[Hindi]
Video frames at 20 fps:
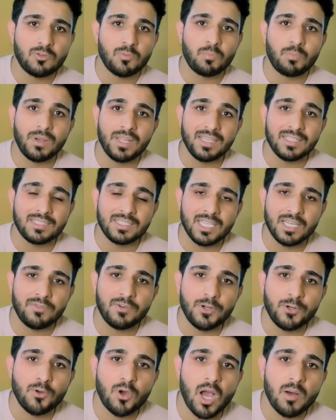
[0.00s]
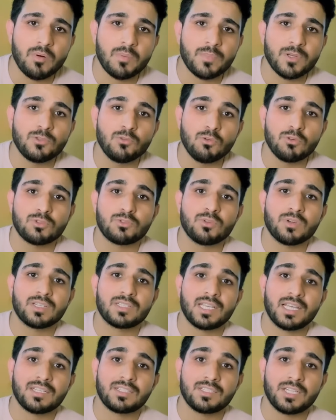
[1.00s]
तो प्लीज़ ये वीडियो आप अपने दोस्तों के
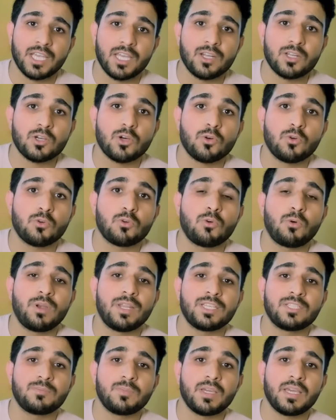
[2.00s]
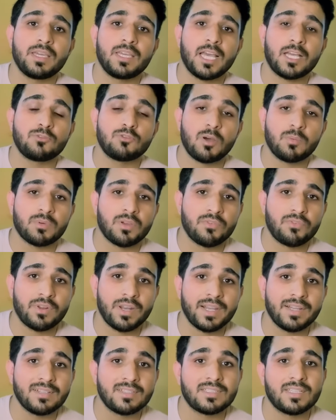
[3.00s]
साथ शेयर करो कॉलेज में या जो आपके
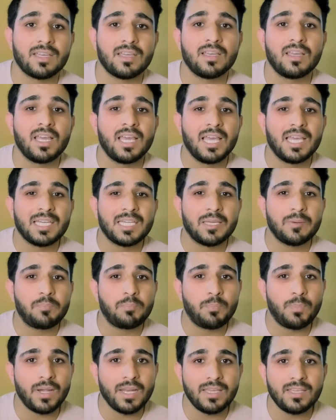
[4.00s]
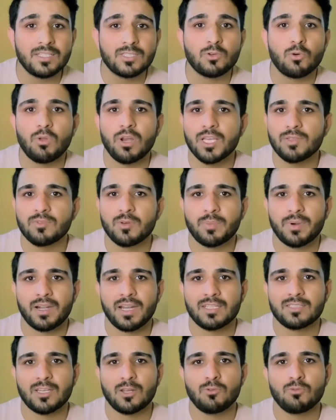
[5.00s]
फ्रेंड्स हैं कि प्लीज़ कॉलेज में
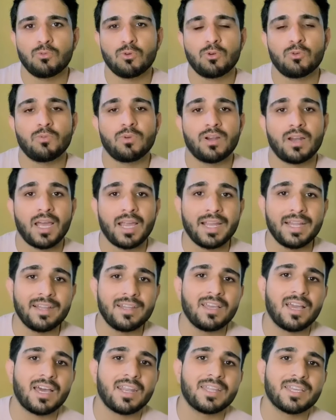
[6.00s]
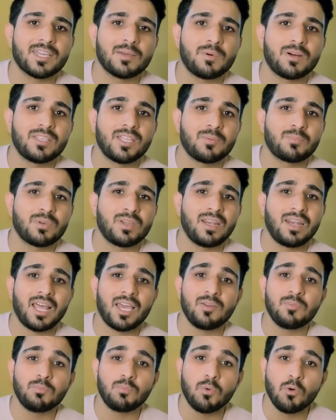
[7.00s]
पढ़ना चालू करो वरना इंडिया आने के बाद आपकी
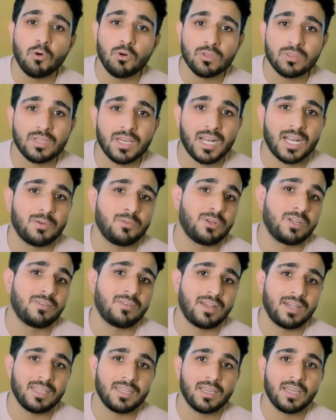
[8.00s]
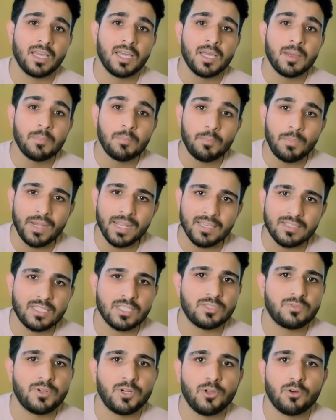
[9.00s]
लाइफ बहुत ख़राब होने वाली है प्लीज़
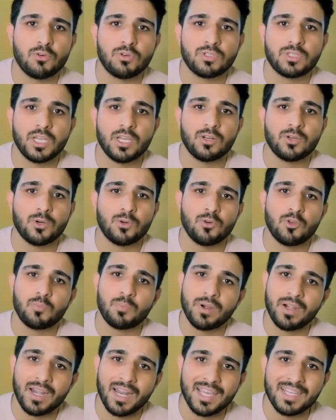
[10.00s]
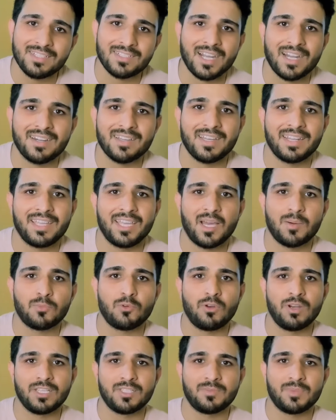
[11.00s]
इस वीडियो को शेयर करो और पढ़ना स्टार्ट करिए आप
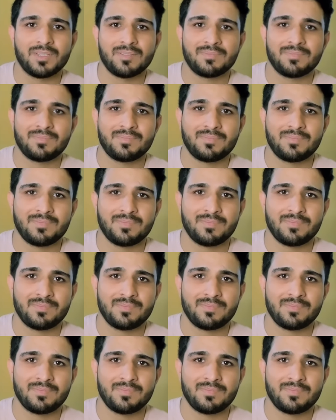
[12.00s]
कॉलेज में